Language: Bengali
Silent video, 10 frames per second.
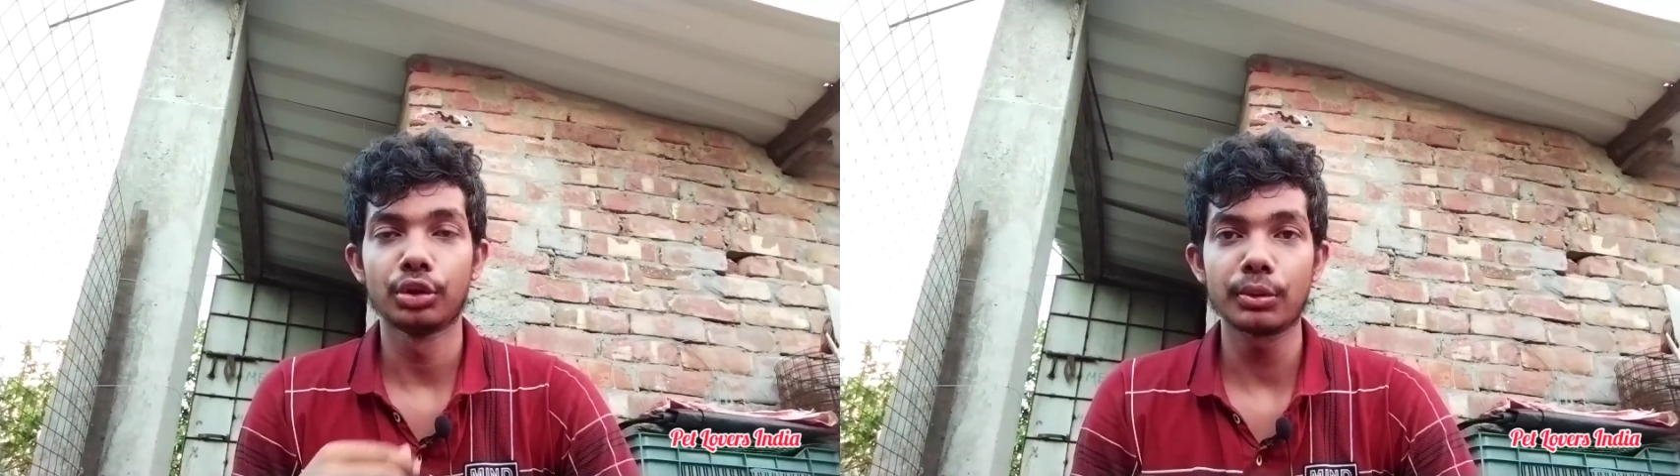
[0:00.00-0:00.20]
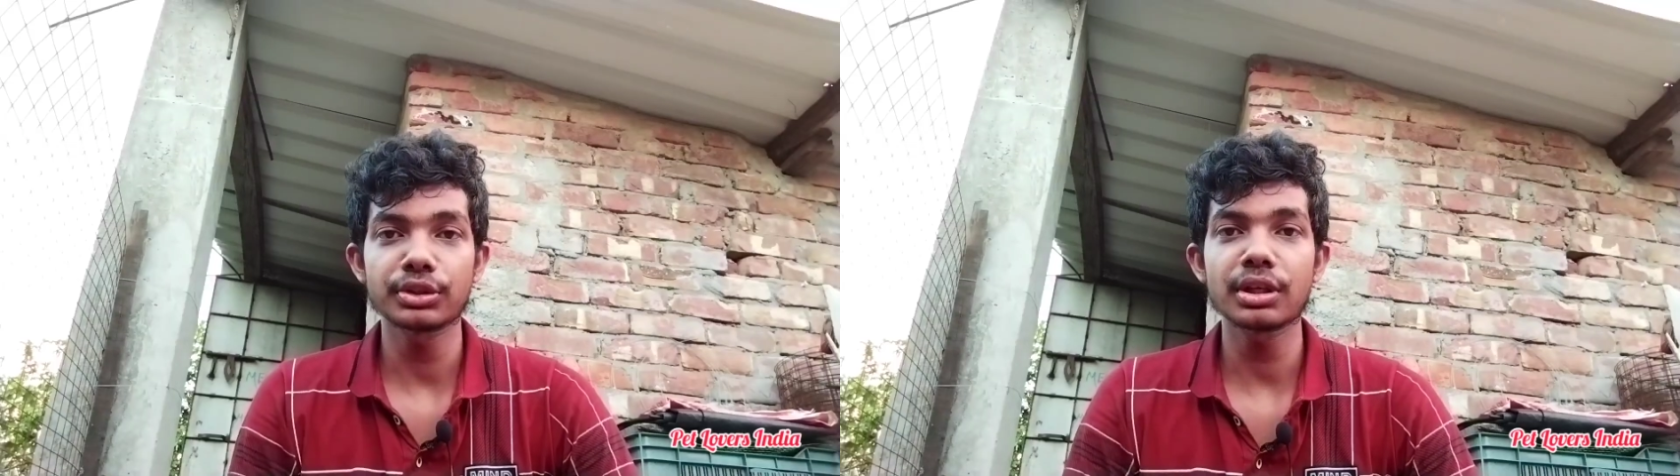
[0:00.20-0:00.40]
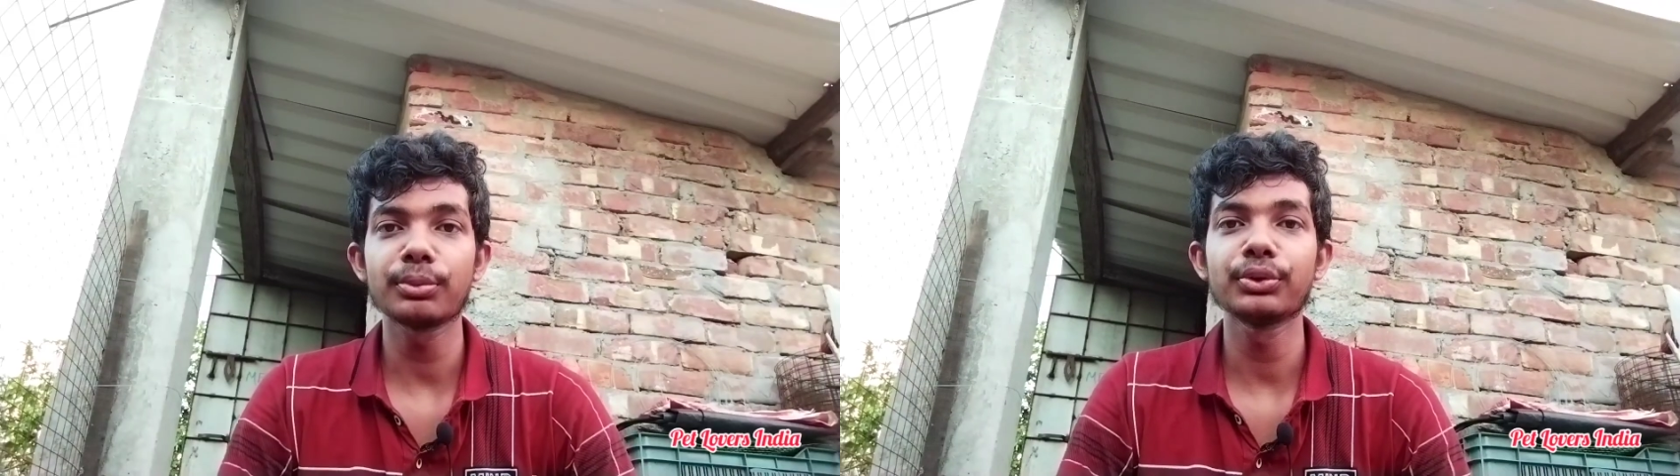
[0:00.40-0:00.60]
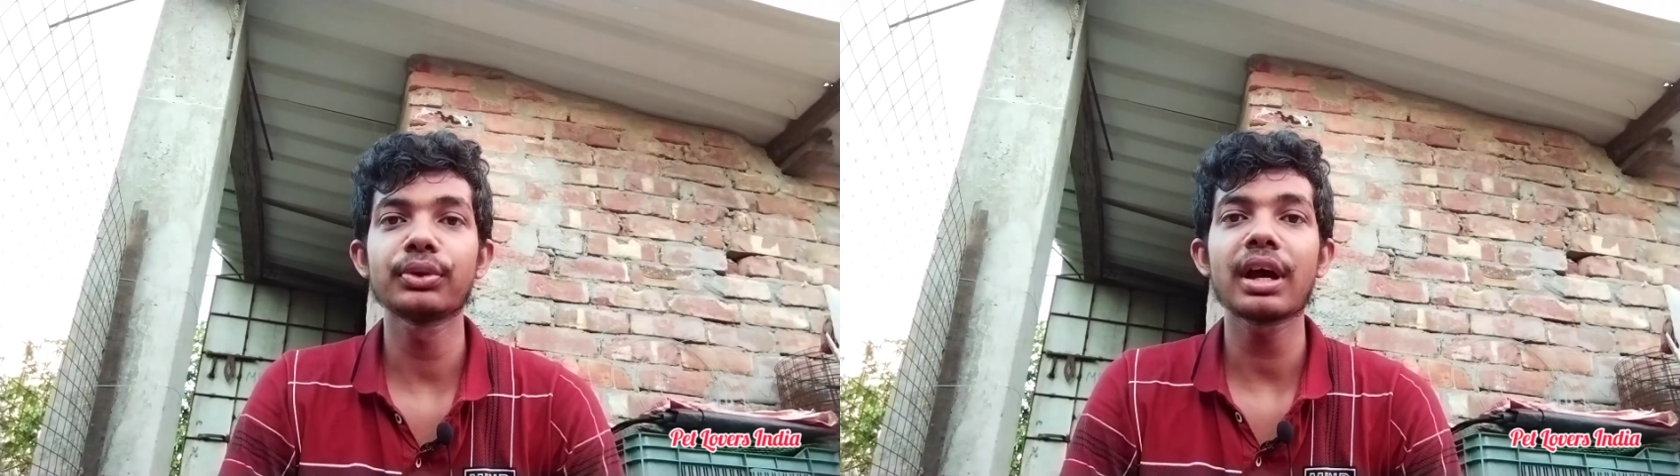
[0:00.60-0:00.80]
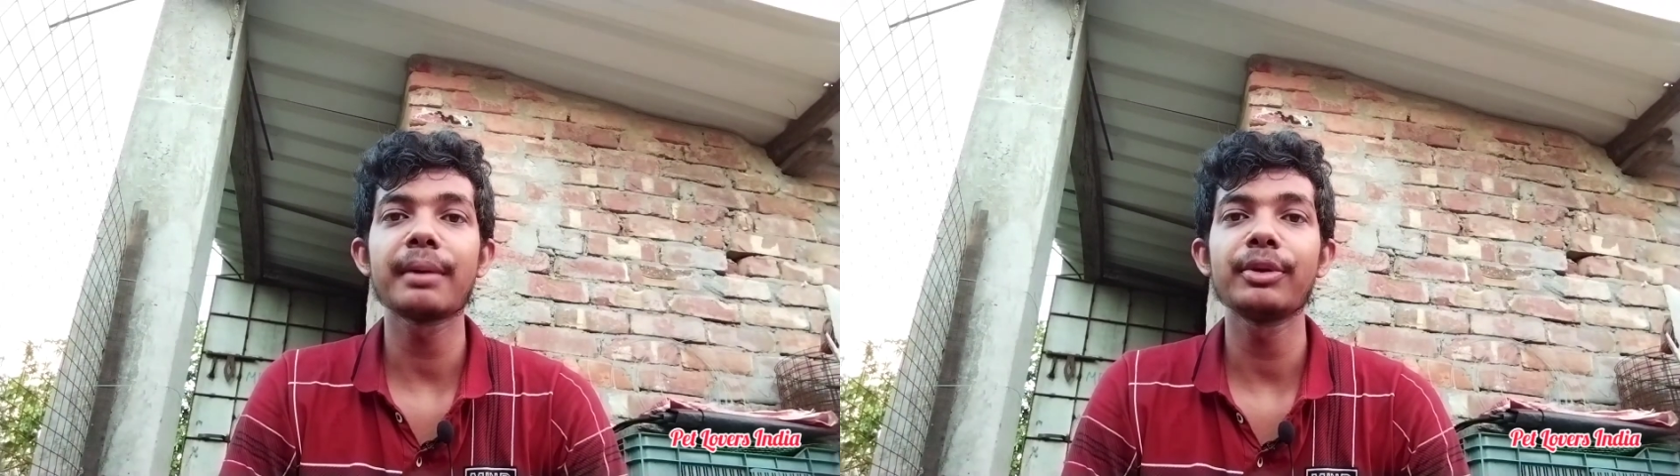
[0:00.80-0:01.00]
নমস্কার
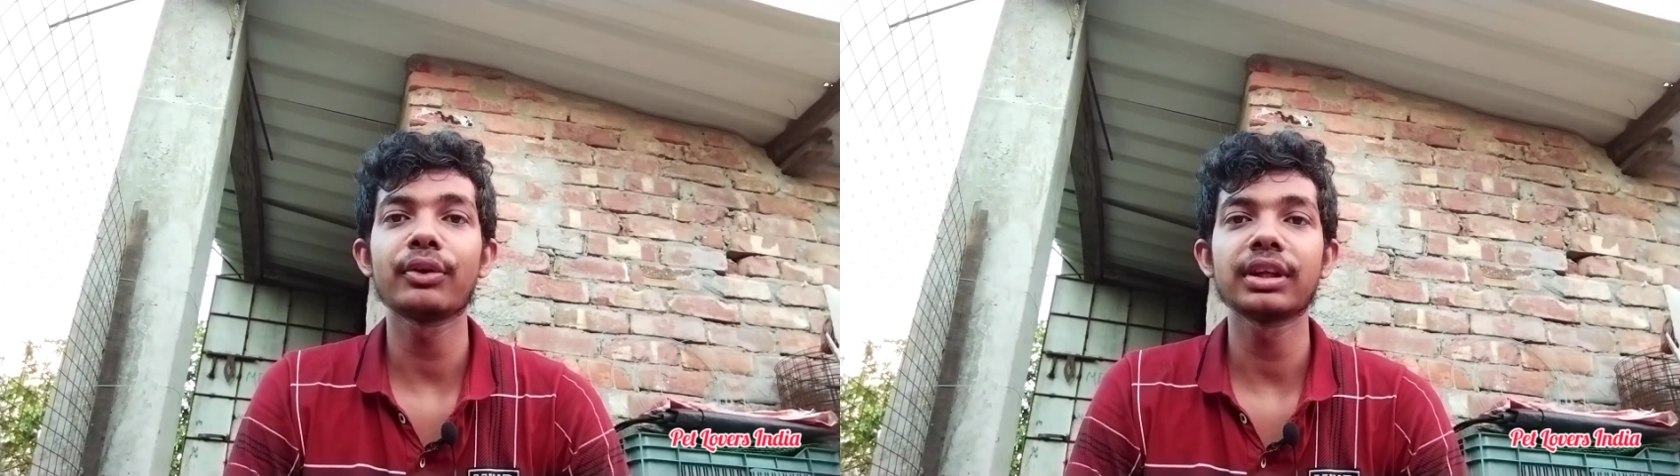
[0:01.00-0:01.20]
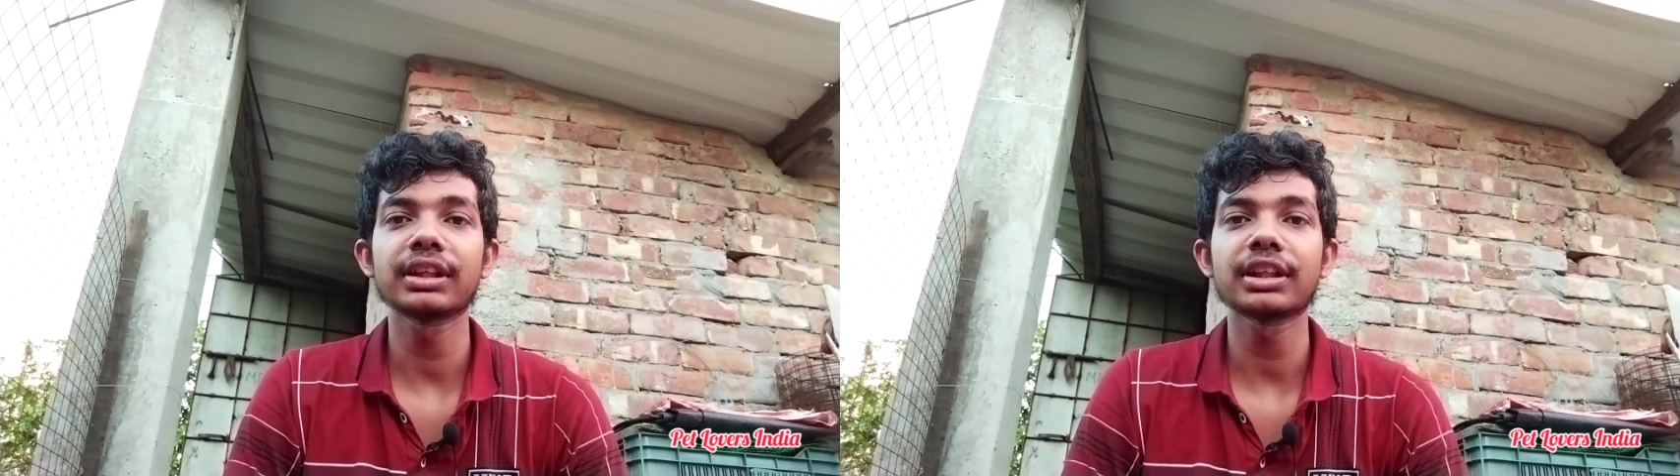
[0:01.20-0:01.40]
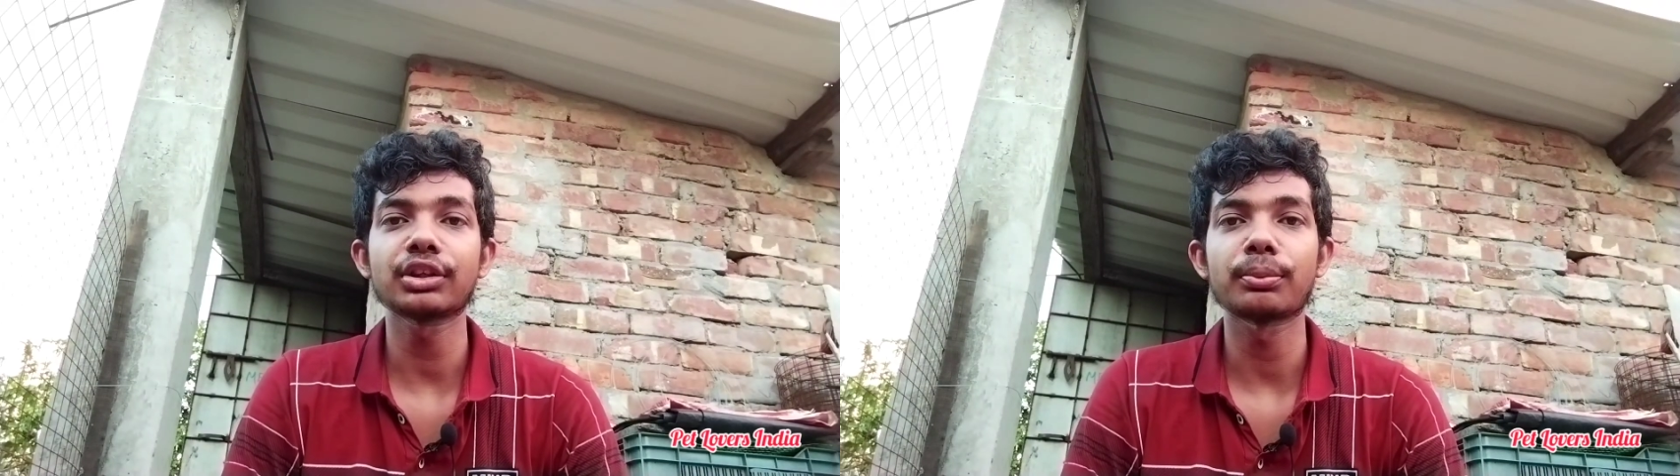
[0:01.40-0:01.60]
বন্ধুরা আমি অনেকে তা